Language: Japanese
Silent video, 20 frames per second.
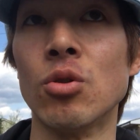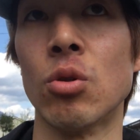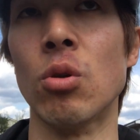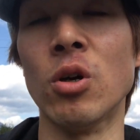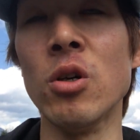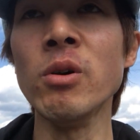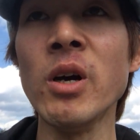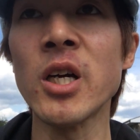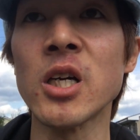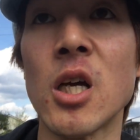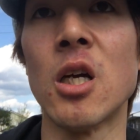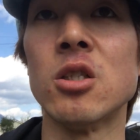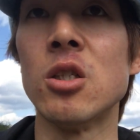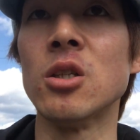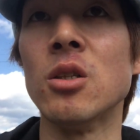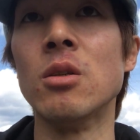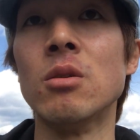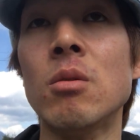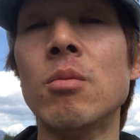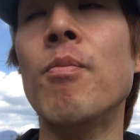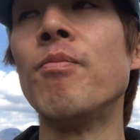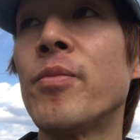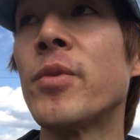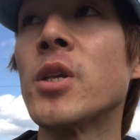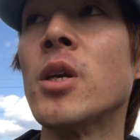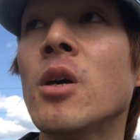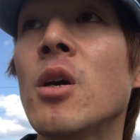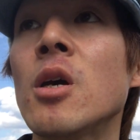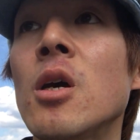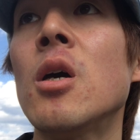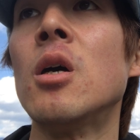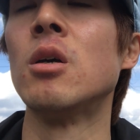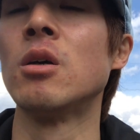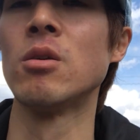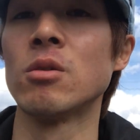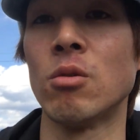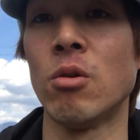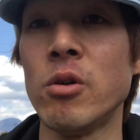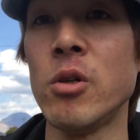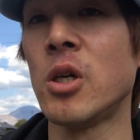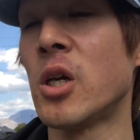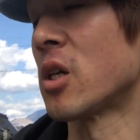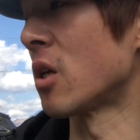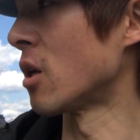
どういうわけやしおいう